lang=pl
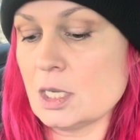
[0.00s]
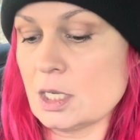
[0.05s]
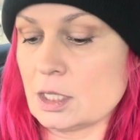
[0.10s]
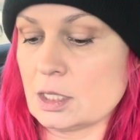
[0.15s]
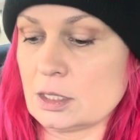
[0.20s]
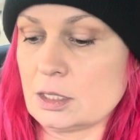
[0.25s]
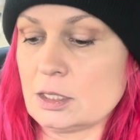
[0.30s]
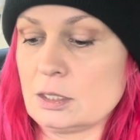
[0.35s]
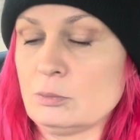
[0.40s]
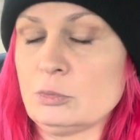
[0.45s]

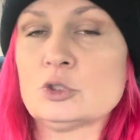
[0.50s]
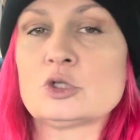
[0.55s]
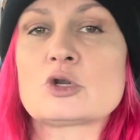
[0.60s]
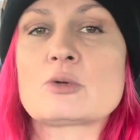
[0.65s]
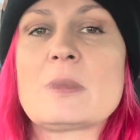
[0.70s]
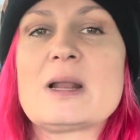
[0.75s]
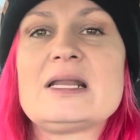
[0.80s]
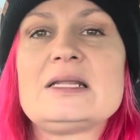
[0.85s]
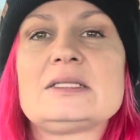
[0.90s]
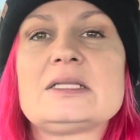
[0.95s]
y, bo
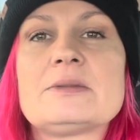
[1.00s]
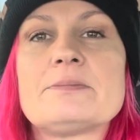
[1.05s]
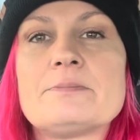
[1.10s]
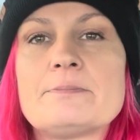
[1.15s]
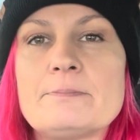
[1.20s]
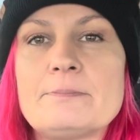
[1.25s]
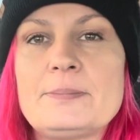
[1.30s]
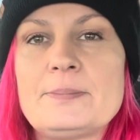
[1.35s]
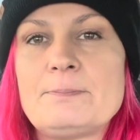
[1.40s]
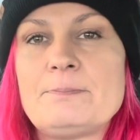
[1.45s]
normalnie
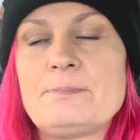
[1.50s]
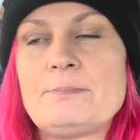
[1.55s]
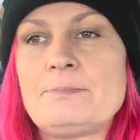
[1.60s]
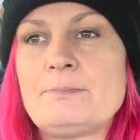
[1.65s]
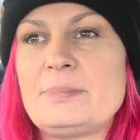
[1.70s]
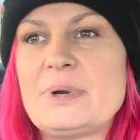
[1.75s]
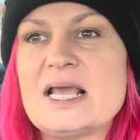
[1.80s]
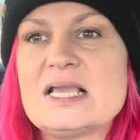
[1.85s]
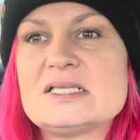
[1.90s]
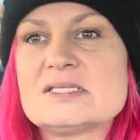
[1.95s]
ten
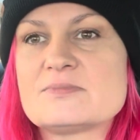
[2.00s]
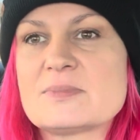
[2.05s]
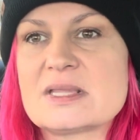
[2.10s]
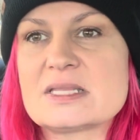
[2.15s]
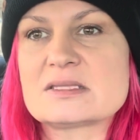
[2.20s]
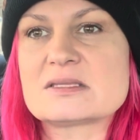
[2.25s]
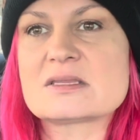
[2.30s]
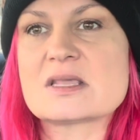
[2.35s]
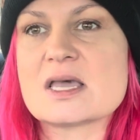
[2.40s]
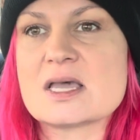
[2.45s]

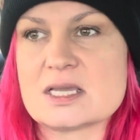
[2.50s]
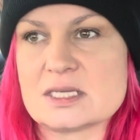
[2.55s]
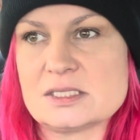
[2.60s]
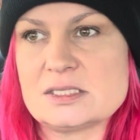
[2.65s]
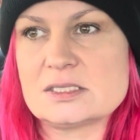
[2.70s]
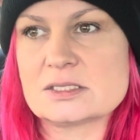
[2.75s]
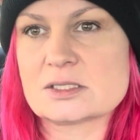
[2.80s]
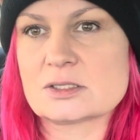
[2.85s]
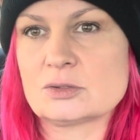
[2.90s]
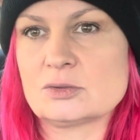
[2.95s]
placement
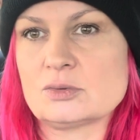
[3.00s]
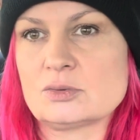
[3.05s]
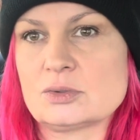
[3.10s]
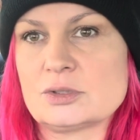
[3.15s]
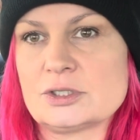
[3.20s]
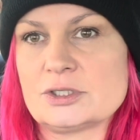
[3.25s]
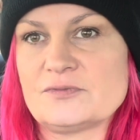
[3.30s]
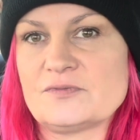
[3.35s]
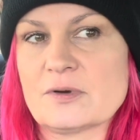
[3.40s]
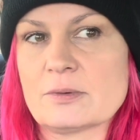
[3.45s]
test,
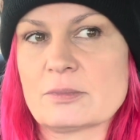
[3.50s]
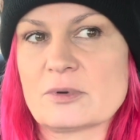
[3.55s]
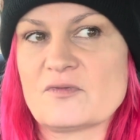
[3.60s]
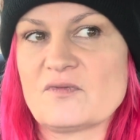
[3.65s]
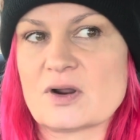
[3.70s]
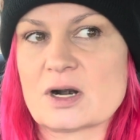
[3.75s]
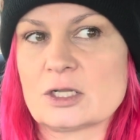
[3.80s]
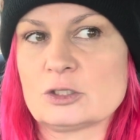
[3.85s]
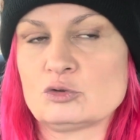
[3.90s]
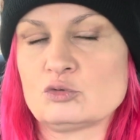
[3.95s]
który Wam
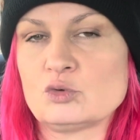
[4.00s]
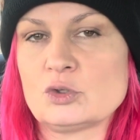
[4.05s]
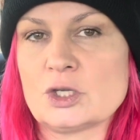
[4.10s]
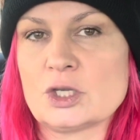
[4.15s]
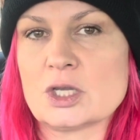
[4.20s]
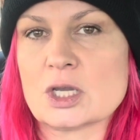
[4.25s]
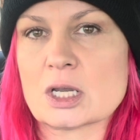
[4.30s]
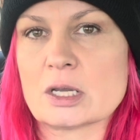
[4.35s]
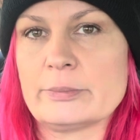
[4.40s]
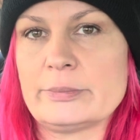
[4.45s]
gwarantuje
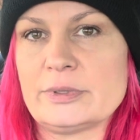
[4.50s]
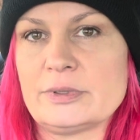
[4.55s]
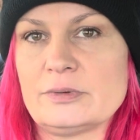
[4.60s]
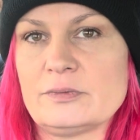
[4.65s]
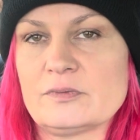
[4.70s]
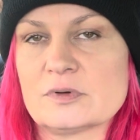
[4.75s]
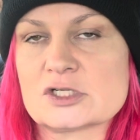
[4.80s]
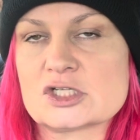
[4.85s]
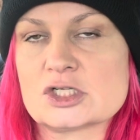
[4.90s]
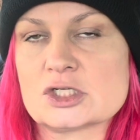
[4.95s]
jakby
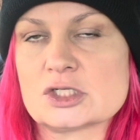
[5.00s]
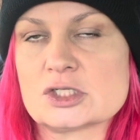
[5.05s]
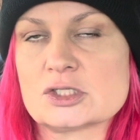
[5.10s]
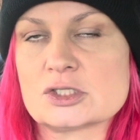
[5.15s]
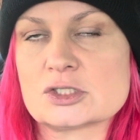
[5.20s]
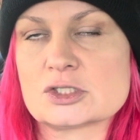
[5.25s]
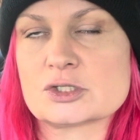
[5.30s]
właśnie,